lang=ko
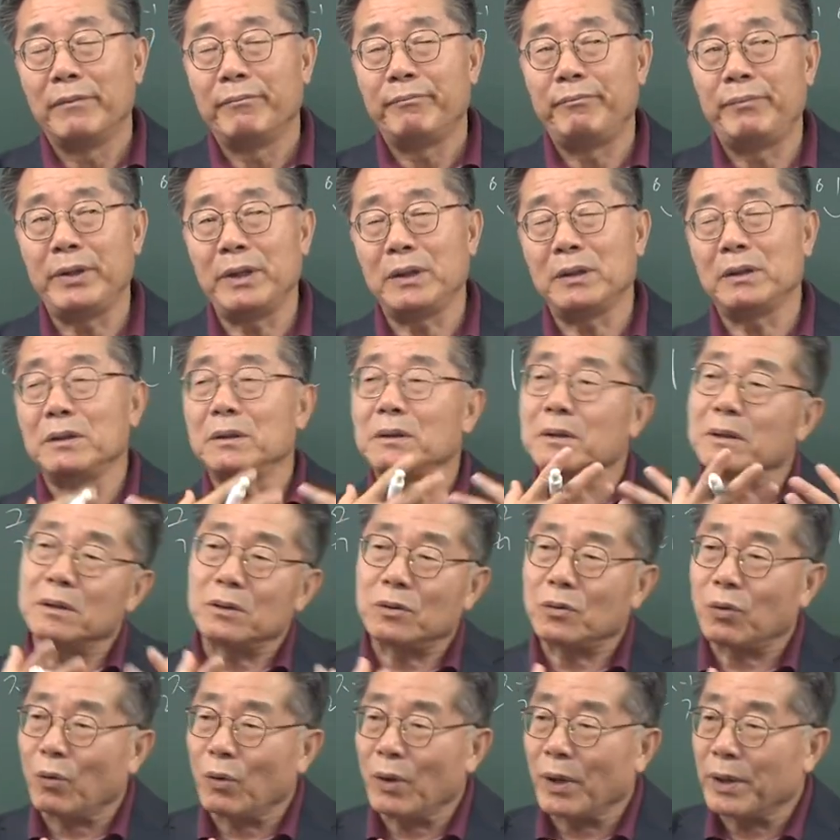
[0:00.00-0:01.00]
비극을
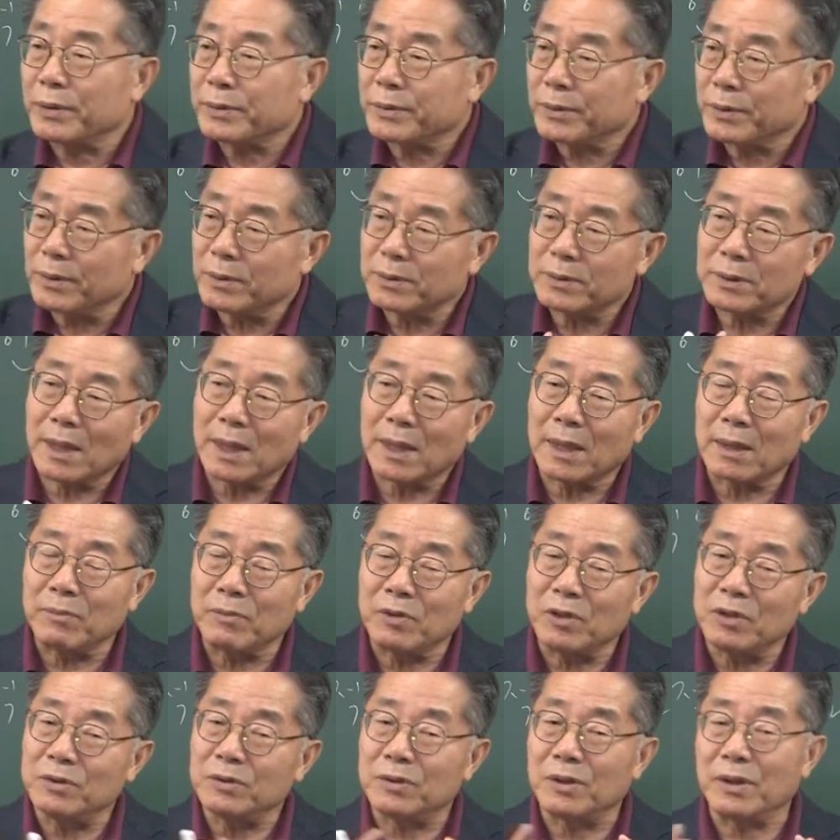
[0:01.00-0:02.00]
통해서
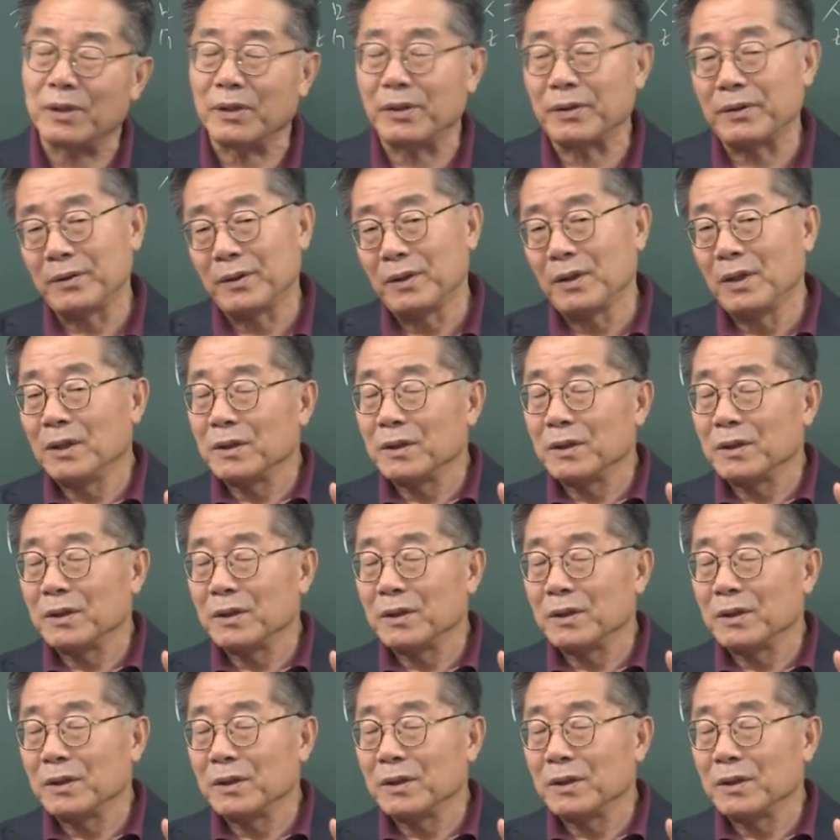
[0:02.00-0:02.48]
사람이 이제